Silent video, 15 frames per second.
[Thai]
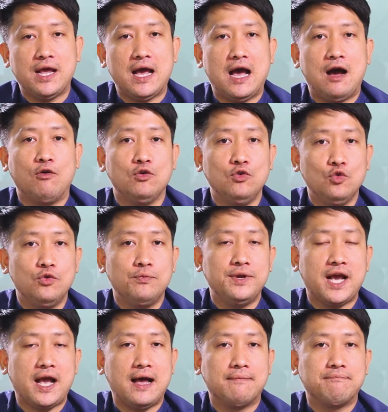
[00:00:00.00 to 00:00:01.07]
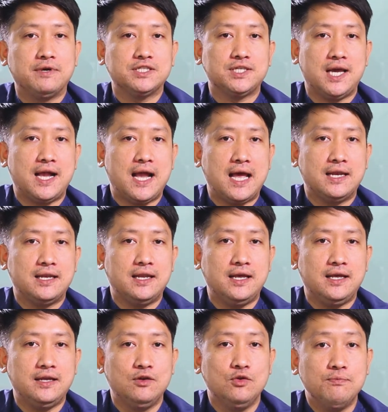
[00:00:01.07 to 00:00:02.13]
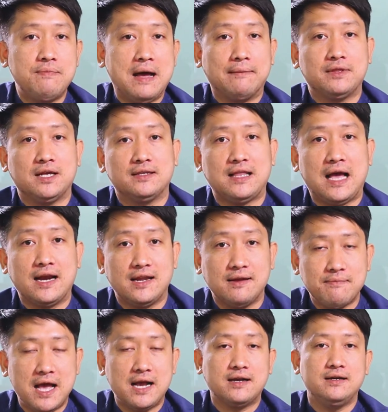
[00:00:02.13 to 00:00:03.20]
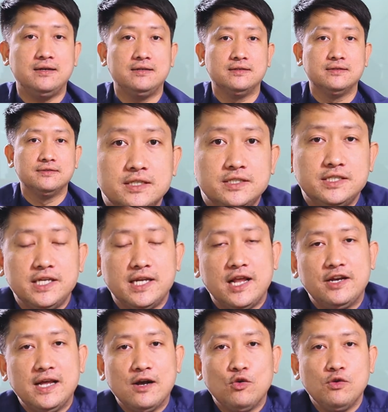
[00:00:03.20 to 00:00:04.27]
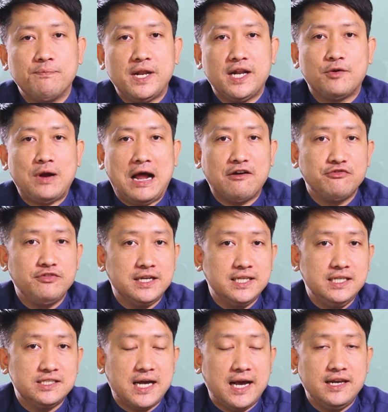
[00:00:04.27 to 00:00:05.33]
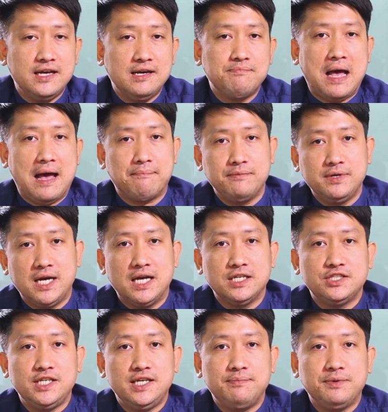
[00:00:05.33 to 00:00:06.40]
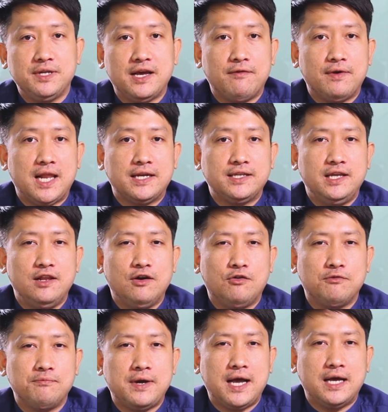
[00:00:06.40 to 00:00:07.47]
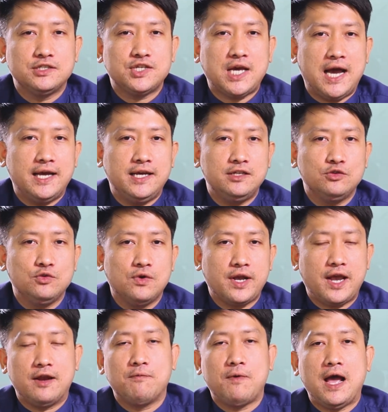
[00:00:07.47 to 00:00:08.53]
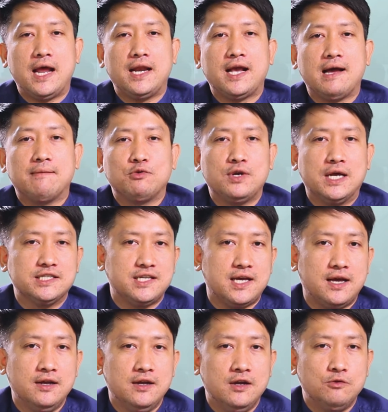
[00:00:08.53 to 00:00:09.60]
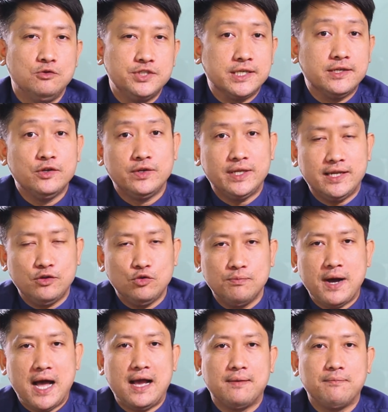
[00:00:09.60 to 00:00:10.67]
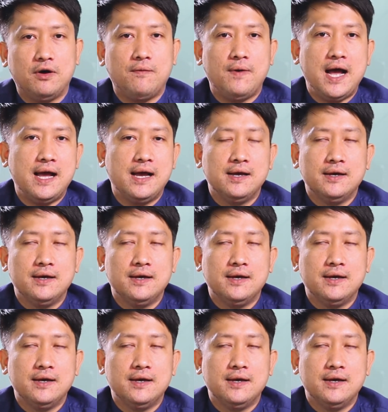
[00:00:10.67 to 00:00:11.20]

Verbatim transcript: เนี่ยเอารูปเนี่ยครับไปใช้งานในรูปแบบต่างๆได้มากขึ้น จริงๆแล้วถ้าคุณเป็นกราฟิกดีไซเนอร์แบบมืออาชีพเนี่ยเวลาที่เรามาใช้ตัวแคนวานะครับคุณอาจจะรู้สึกหงุดหงิดอยู่บ้าง เพราะว่า